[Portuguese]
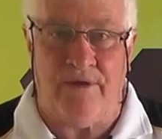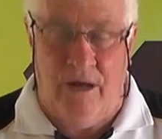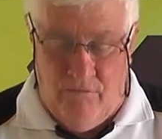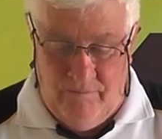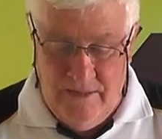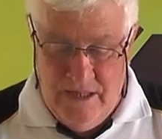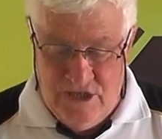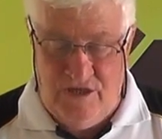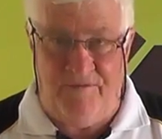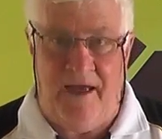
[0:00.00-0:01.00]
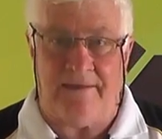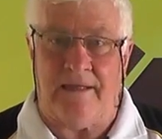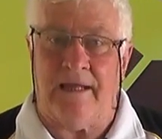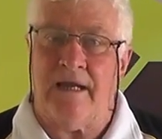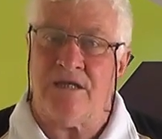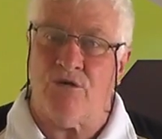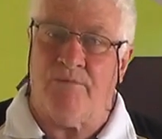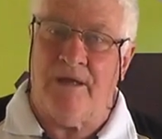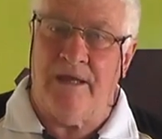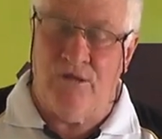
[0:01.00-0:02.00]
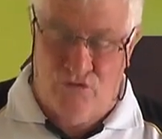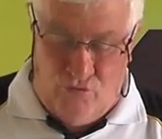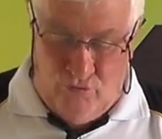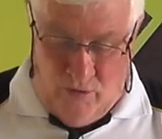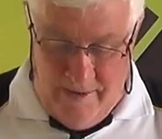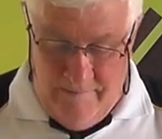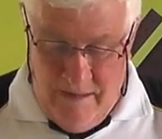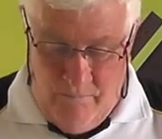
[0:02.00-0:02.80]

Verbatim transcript: Então, chefiada da delegação pelo Edilson Godoy,